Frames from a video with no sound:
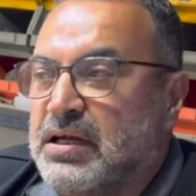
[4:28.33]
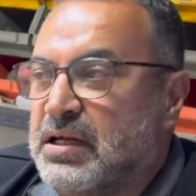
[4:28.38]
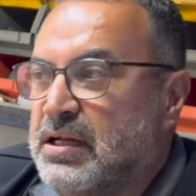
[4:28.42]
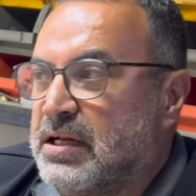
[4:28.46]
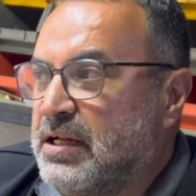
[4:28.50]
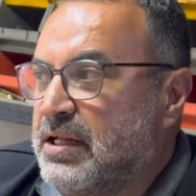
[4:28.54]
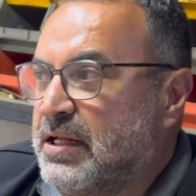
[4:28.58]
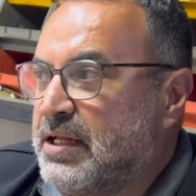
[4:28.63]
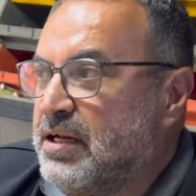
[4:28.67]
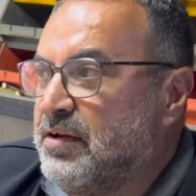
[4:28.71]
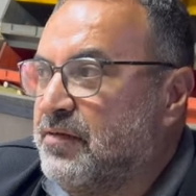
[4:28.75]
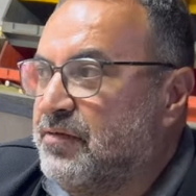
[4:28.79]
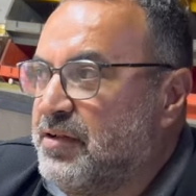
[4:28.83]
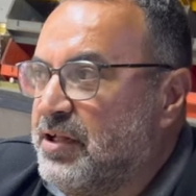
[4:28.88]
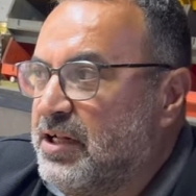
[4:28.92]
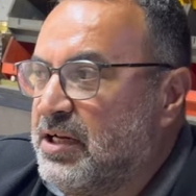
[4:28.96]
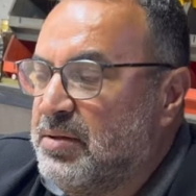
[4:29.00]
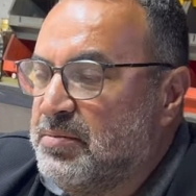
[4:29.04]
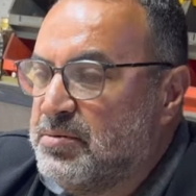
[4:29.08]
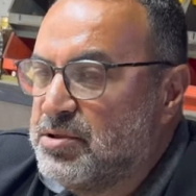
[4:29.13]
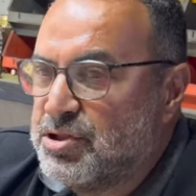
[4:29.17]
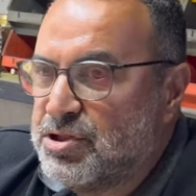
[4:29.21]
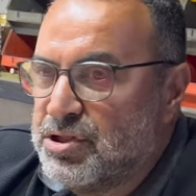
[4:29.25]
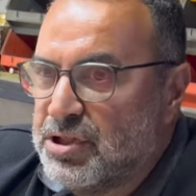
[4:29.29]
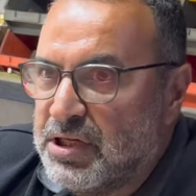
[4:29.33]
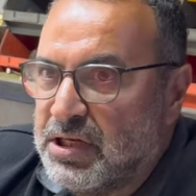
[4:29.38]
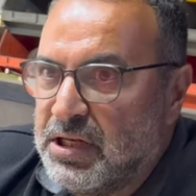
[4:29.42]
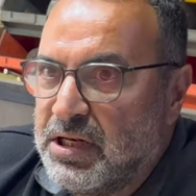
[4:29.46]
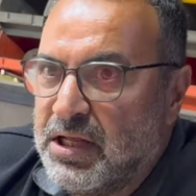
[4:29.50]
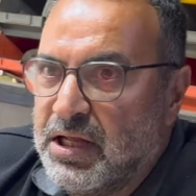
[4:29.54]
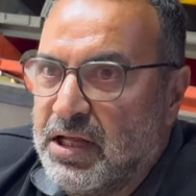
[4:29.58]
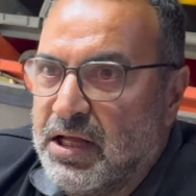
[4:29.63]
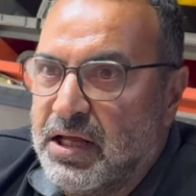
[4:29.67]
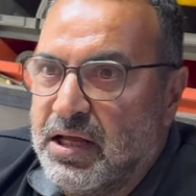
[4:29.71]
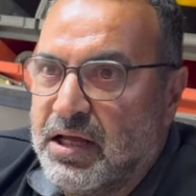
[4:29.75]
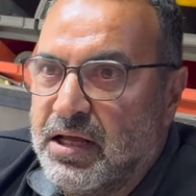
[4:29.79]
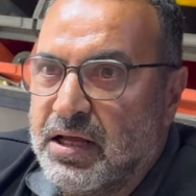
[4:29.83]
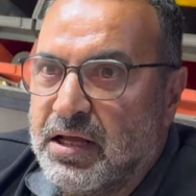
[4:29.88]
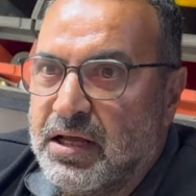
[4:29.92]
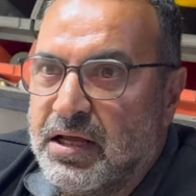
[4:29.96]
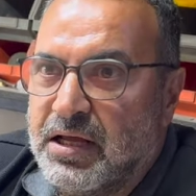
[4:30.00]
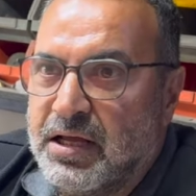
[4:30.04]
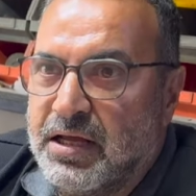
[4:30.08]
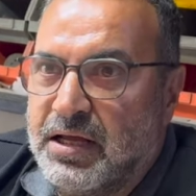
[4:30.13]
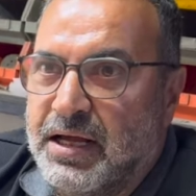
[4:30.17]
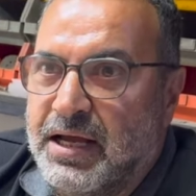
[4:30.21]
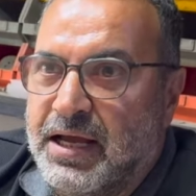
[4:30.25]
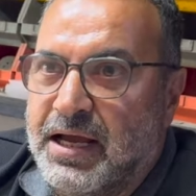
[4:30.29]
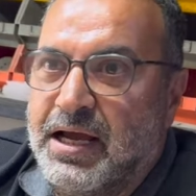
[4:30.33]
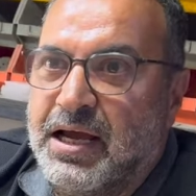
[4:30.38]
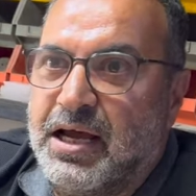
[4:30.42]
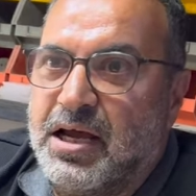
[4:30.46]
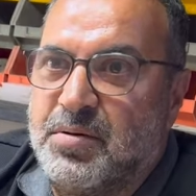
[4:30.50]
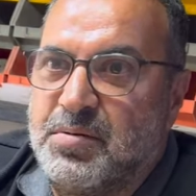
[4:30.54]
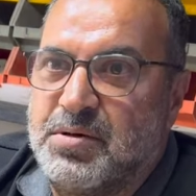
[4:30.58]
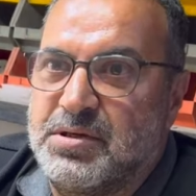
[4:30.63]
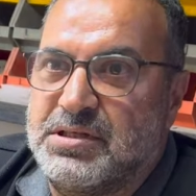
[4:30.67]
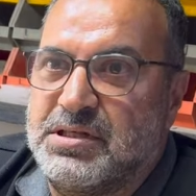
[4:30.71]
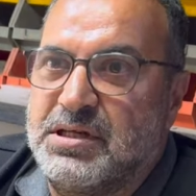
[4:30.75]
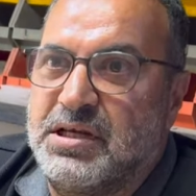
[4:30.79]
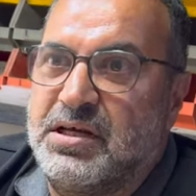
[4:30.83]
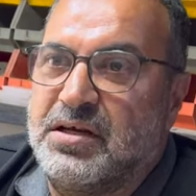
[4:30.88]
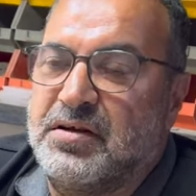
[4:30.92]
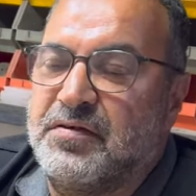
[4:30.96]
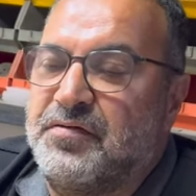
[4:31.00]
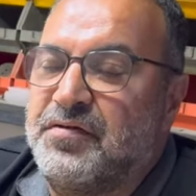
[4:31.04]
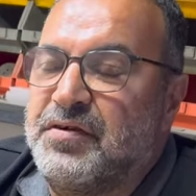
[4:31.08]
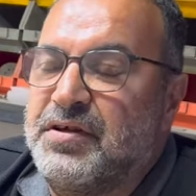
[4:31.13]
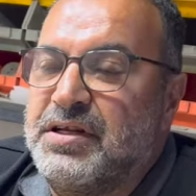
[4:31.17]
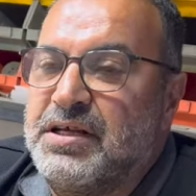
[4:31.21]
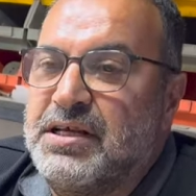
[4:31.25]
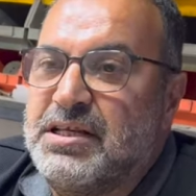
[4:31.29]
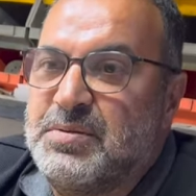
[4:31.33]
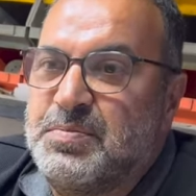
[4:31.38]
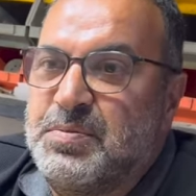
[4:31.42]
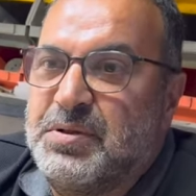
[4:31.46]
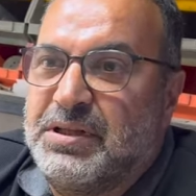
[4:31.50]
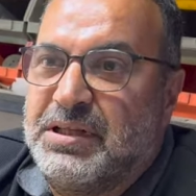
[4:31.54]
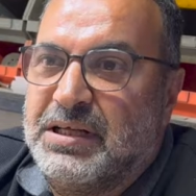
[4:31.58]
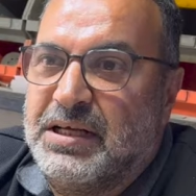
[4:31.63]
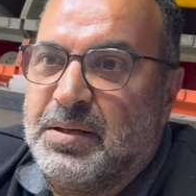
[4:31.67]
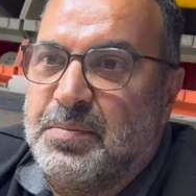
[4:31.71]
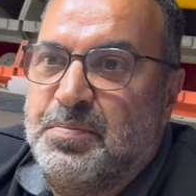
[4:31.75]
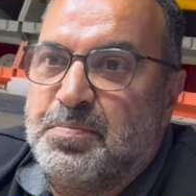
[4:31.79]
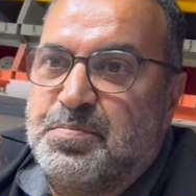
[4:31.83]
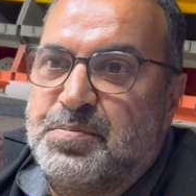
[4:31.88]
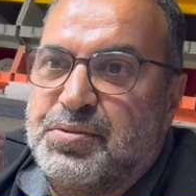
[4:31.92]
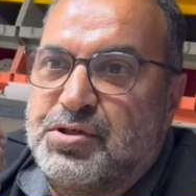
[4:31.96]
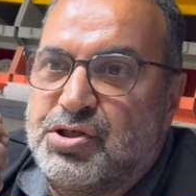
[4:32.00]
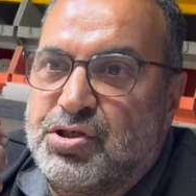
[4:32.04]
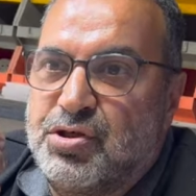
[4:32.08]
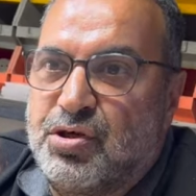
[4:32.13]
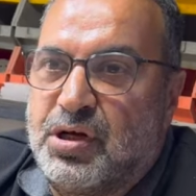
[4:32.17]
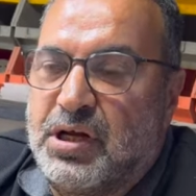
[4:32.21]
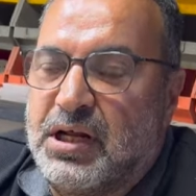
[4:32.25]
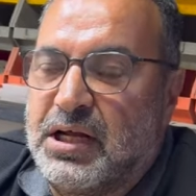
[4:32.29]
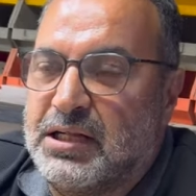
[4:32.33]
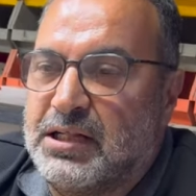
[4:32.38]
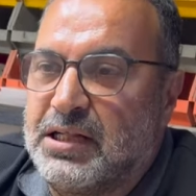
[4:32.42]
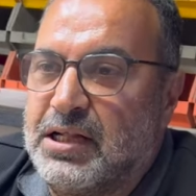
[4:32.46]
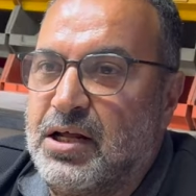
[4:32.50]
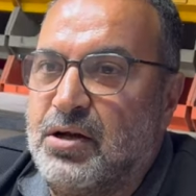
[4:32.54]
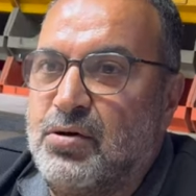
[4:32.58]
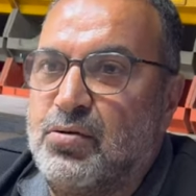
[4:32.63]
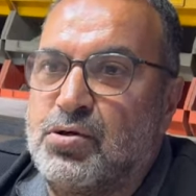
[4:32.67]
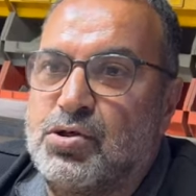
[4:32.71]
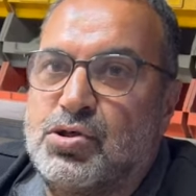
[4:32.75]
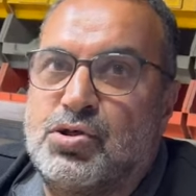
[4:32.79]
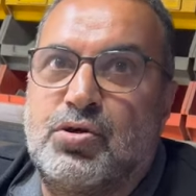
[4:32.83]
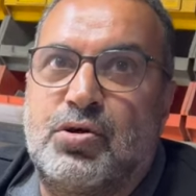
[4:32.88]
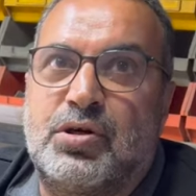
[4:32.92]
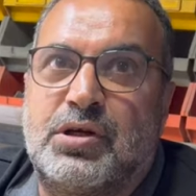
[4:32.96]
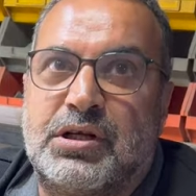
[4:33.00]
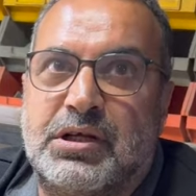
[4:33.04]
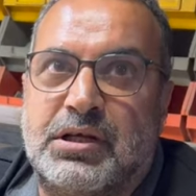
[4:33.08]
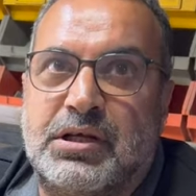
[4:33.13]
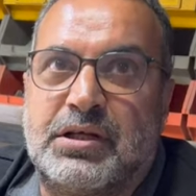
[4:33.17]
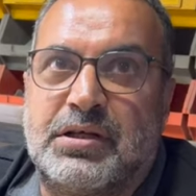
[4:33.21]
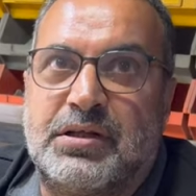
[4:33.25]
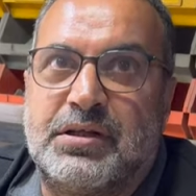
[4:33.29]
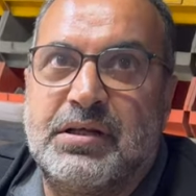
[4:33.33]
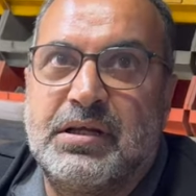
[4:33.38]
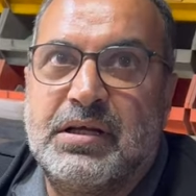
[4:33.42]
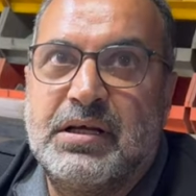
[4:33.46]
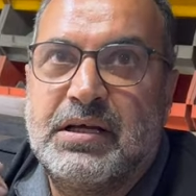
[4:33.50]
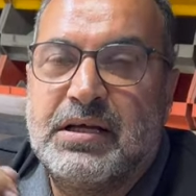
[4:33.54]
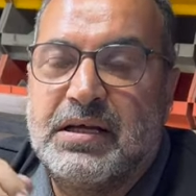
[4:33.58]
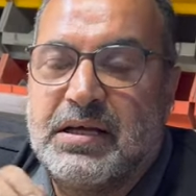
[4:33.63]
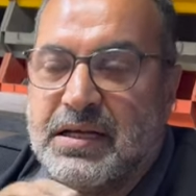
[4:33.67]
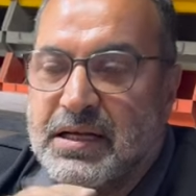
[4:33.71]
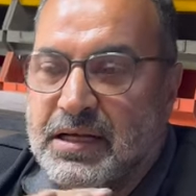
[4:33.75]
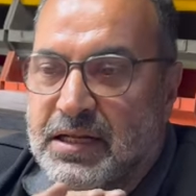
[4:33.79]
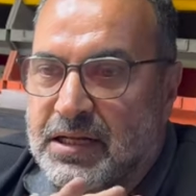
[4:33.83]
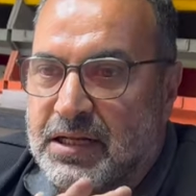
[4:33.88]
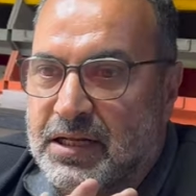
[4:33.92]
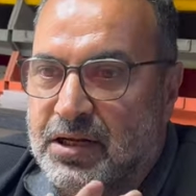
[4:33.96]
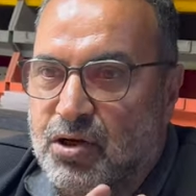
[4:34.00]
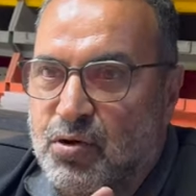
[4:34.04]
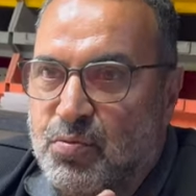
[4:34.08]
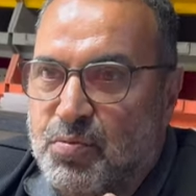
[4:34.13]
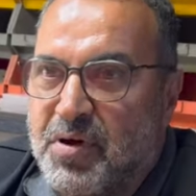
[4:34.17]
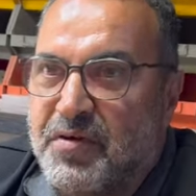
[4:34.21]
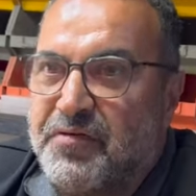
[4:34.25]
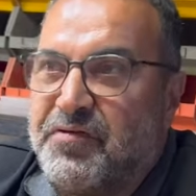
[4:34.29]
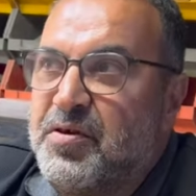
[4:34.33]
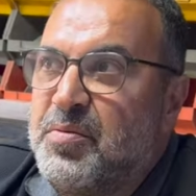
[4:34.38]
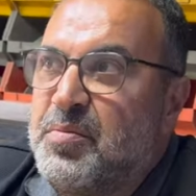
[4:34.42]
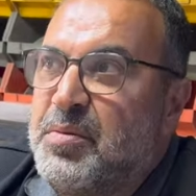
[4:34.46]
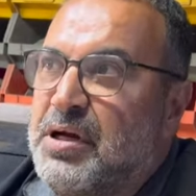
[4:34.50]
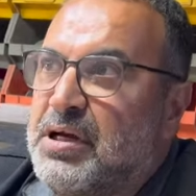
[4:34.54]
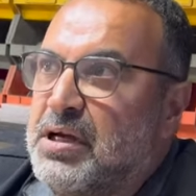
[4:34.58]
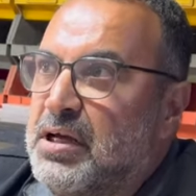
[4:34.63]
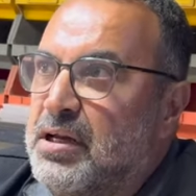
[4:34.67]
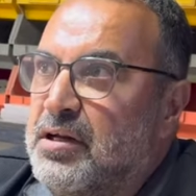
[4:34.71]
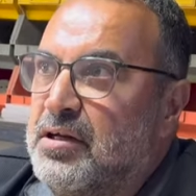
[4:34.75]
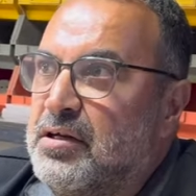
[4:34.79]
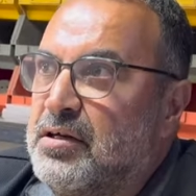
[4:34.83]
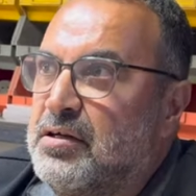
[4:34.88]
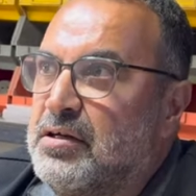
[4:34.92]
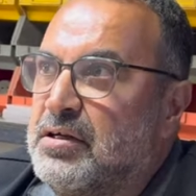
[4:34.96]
الحرف نحن بنشتغلها حقها مصاري في ناس بتحب شغلك لانه شغل ايد لانه ما في مكنه